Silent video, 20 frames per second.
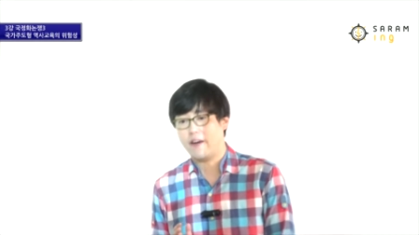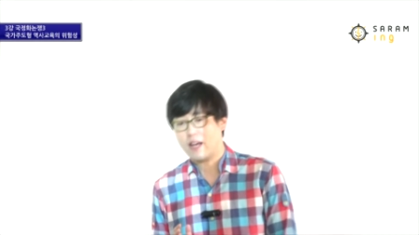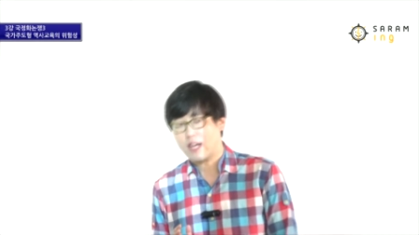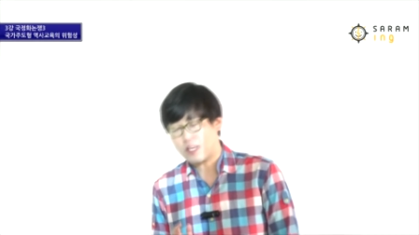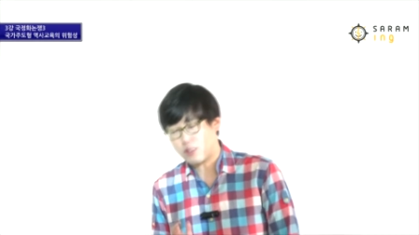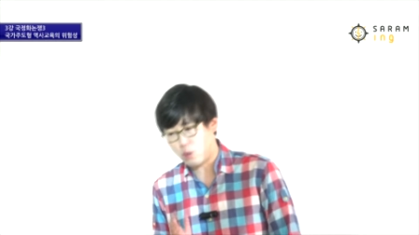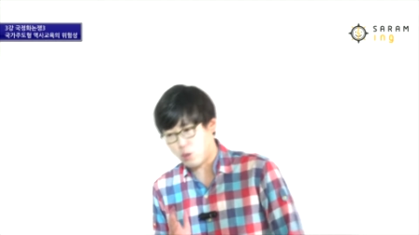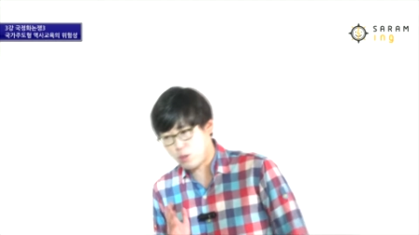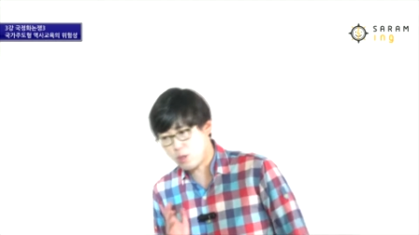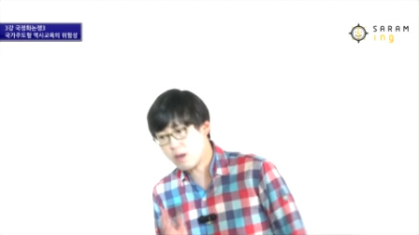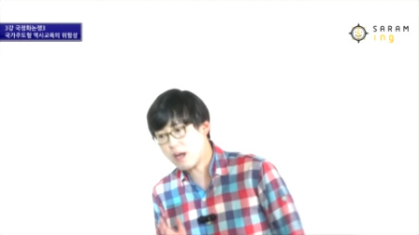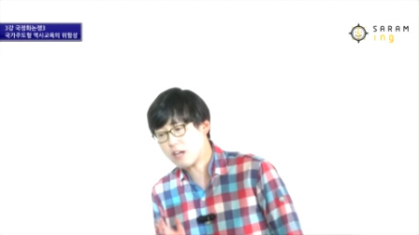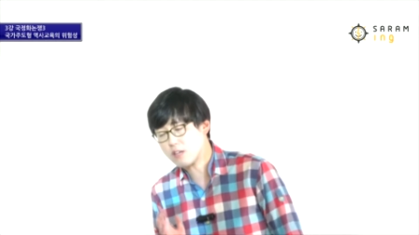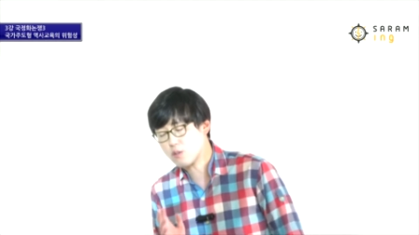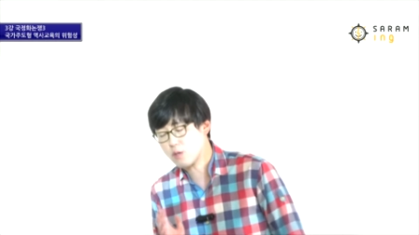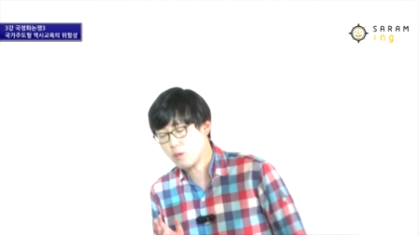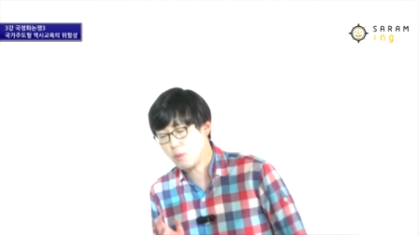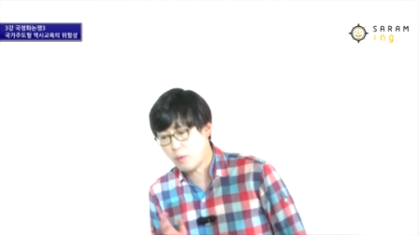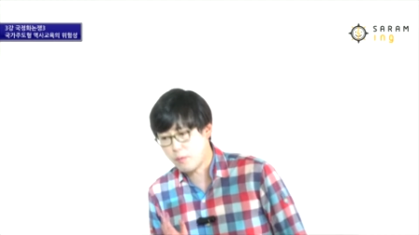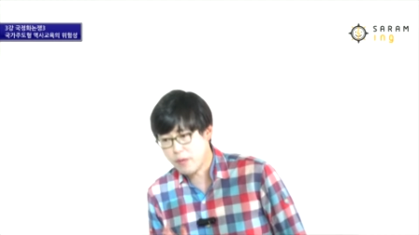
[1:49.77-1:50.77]
그러니까
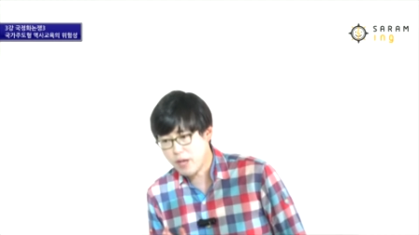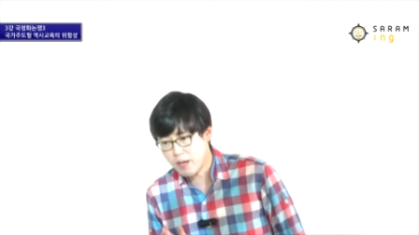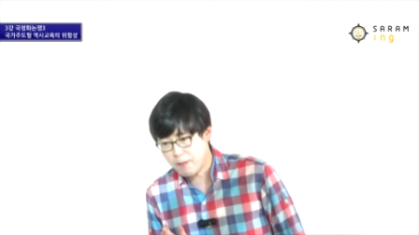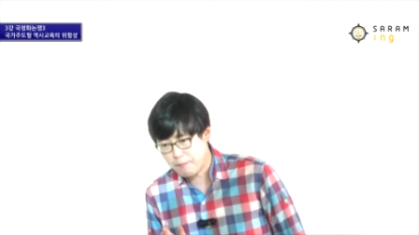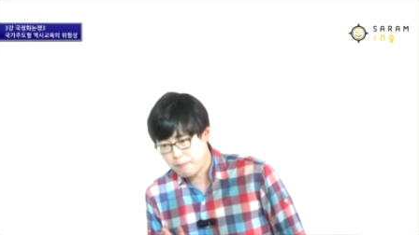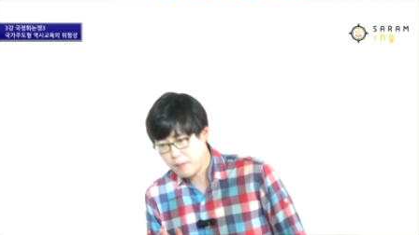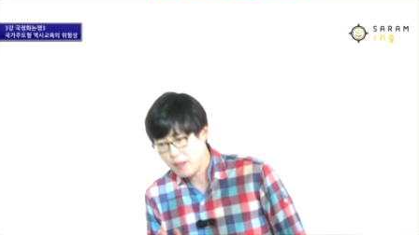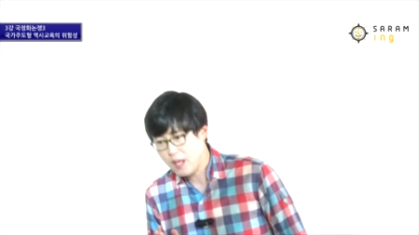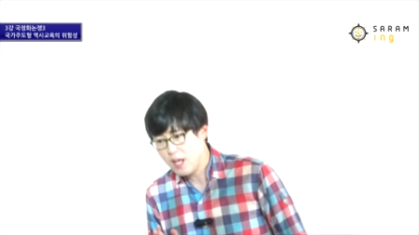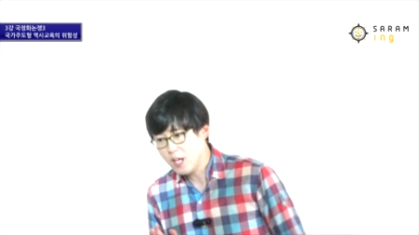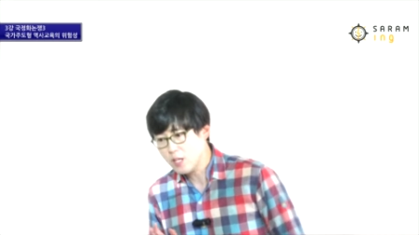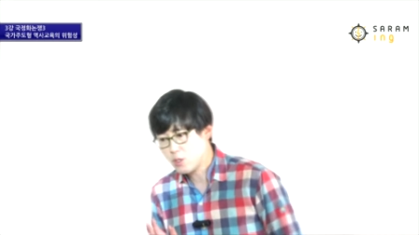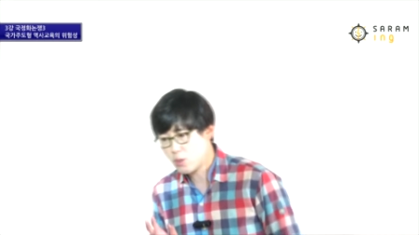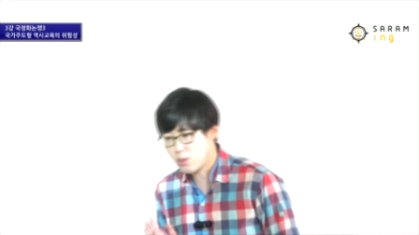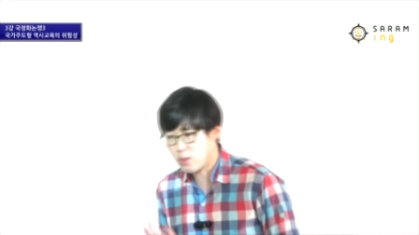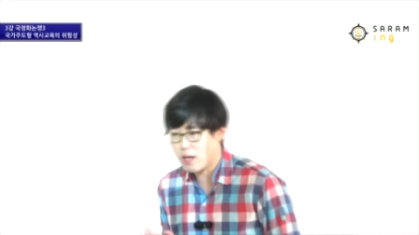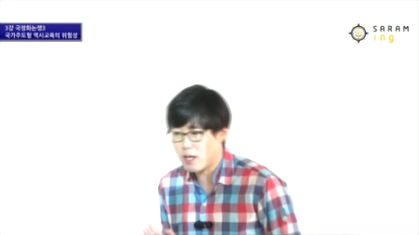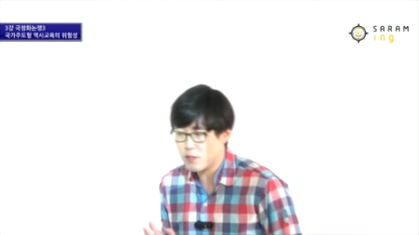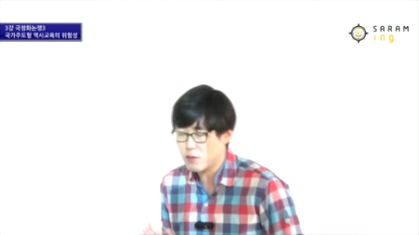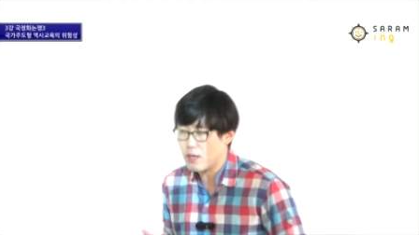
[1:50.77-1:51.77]
조선왕조로 보면
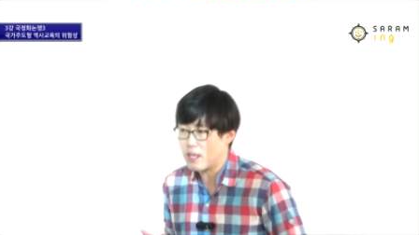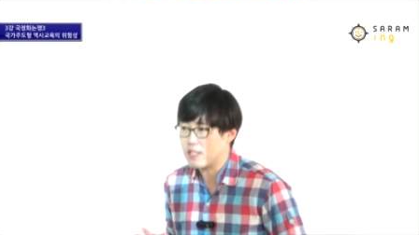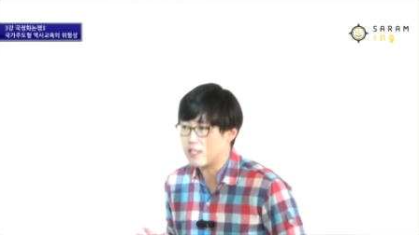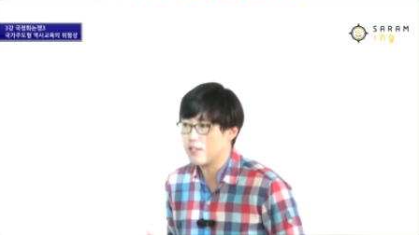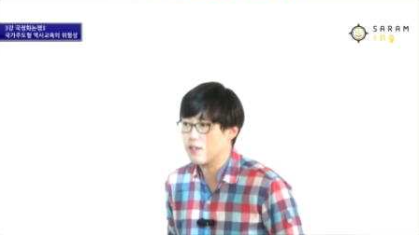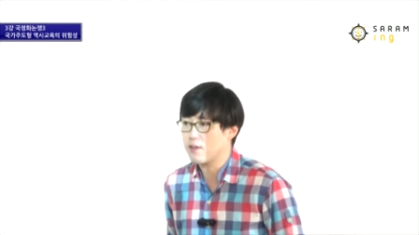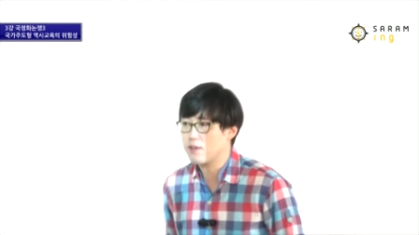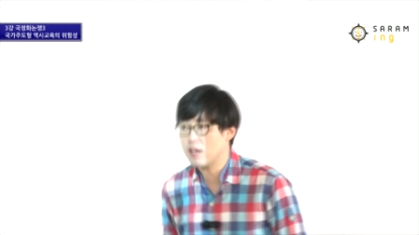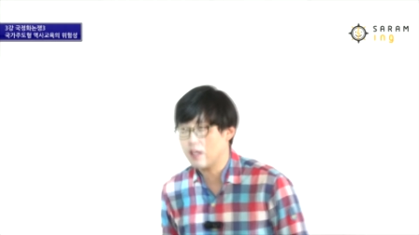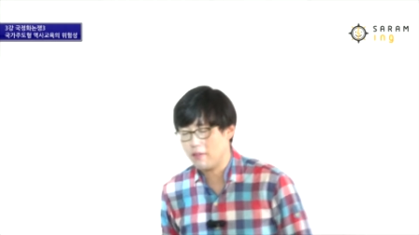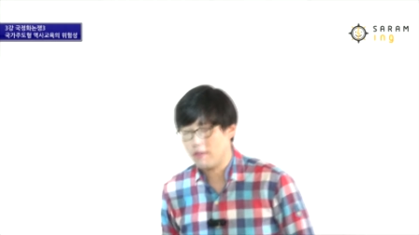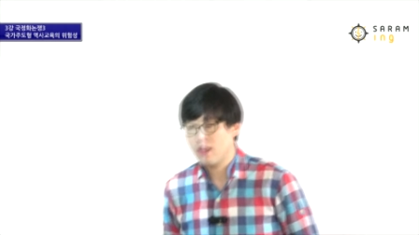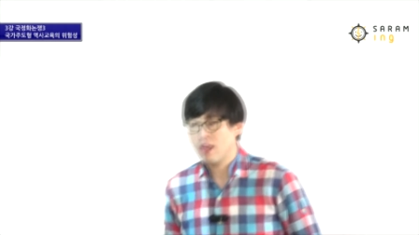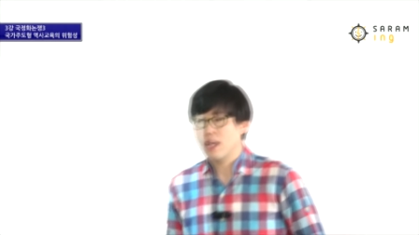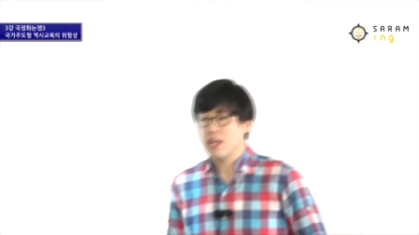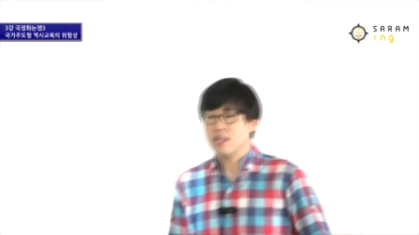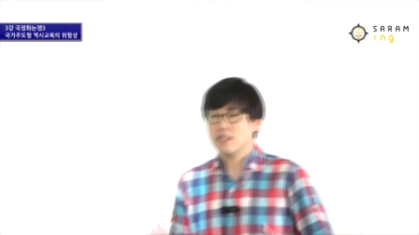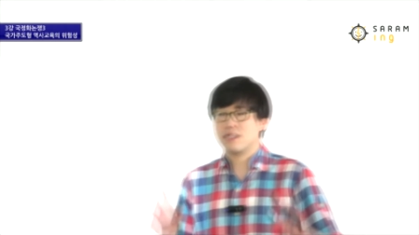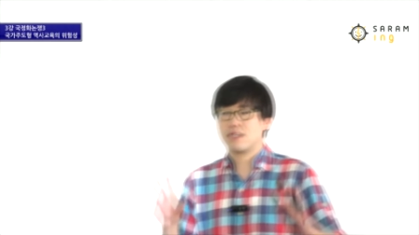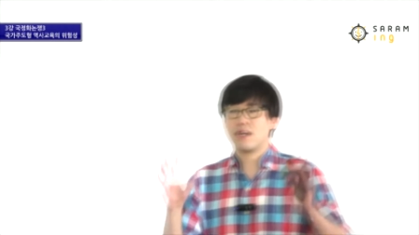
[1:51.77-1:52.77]
조선왕조 같은 경우는
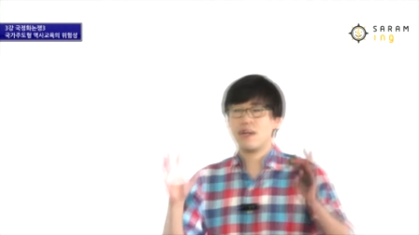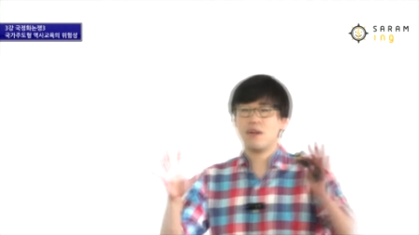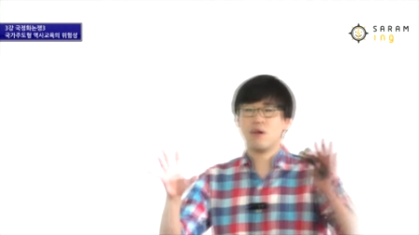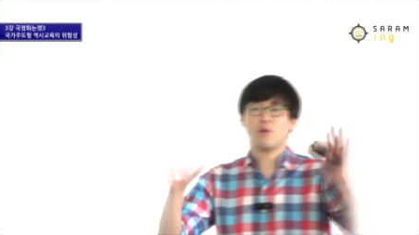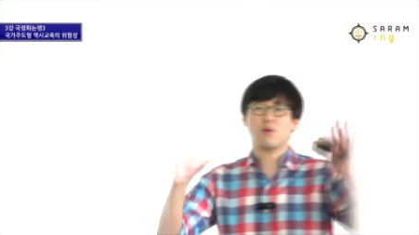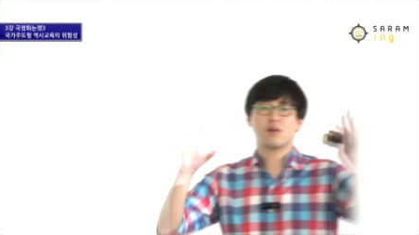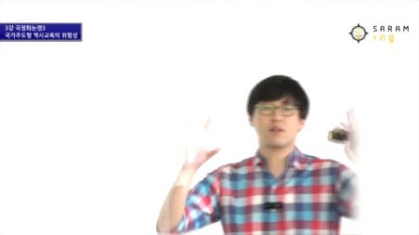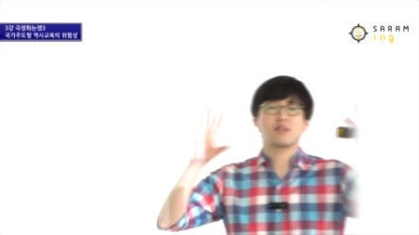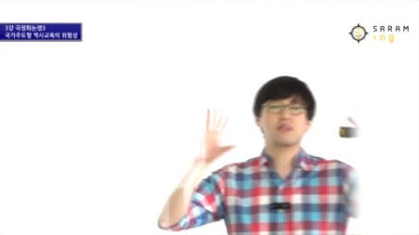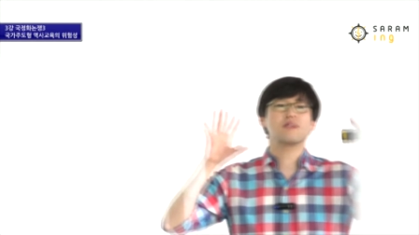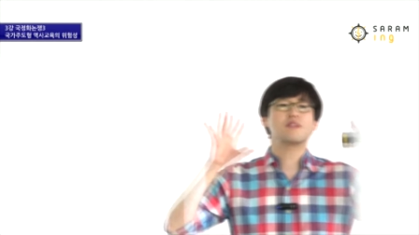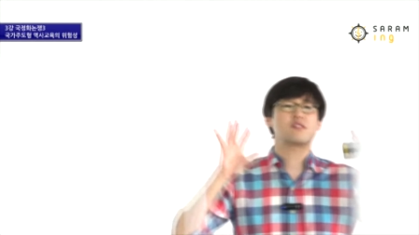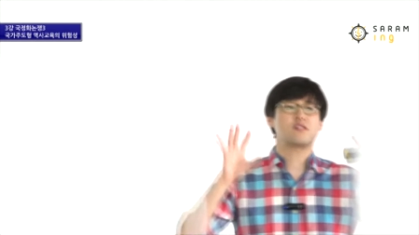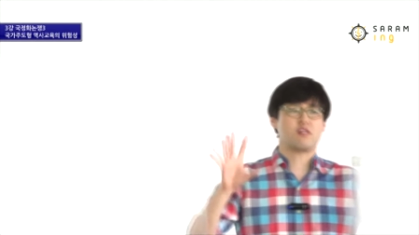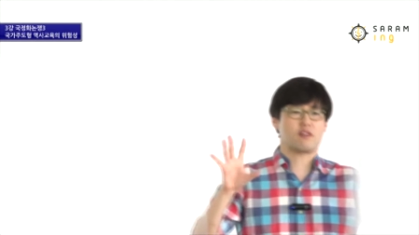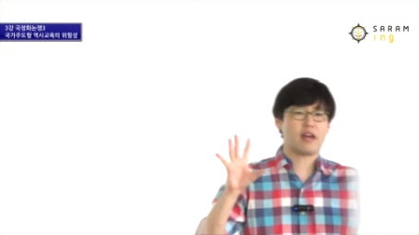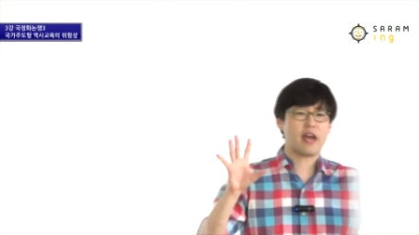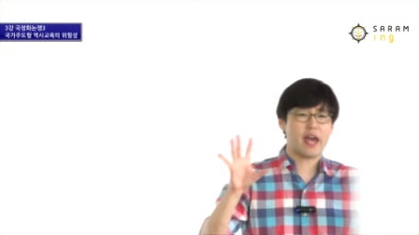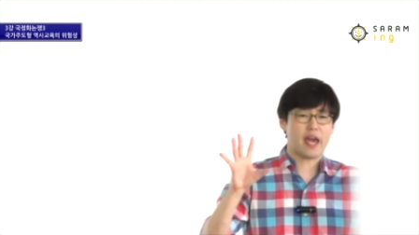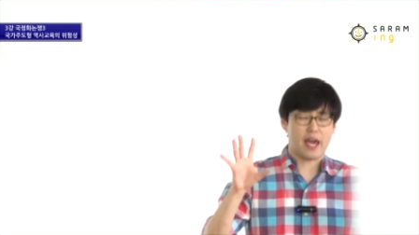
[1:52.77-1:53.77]
실록을 쓸
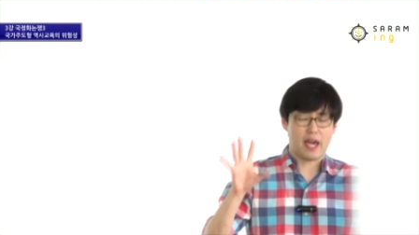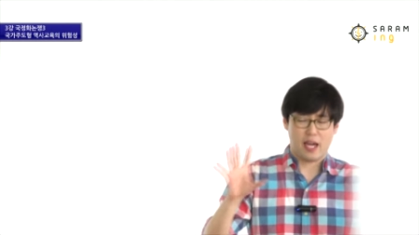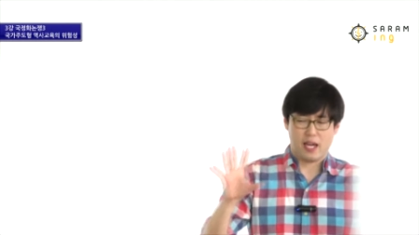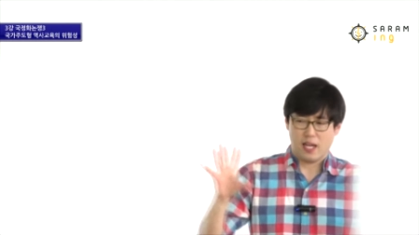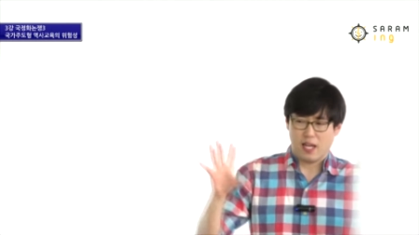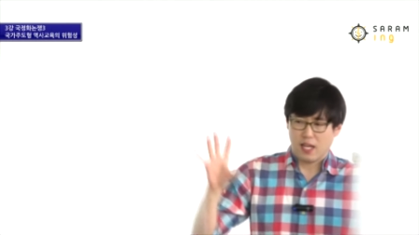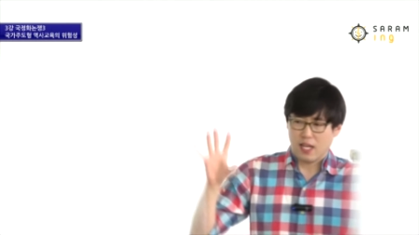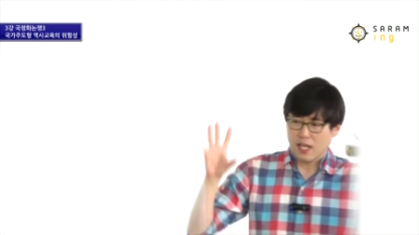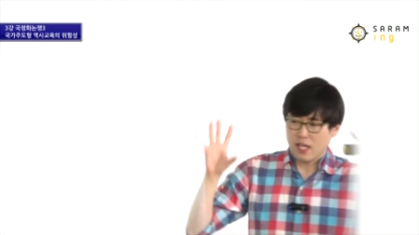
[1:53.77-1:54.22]
적에